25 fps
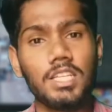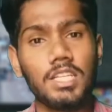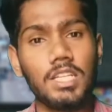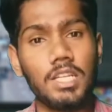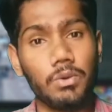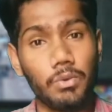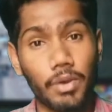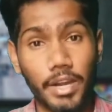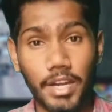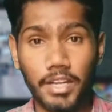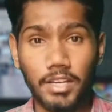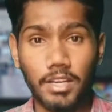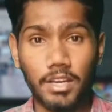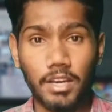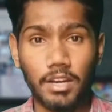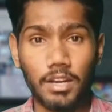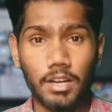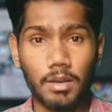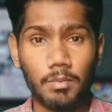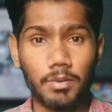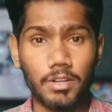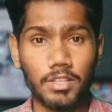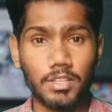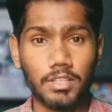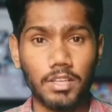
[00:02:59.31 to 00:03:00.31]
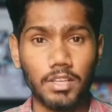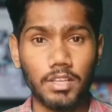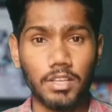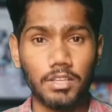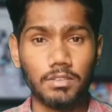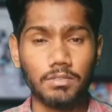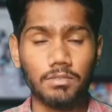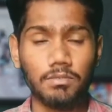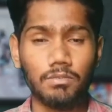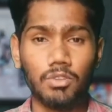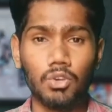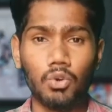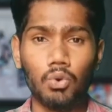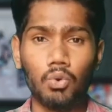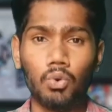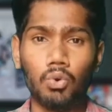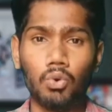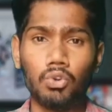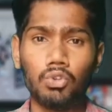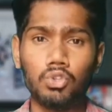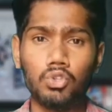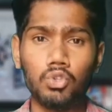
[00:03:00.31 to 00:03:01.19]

डिवाइड करना पड़ता है और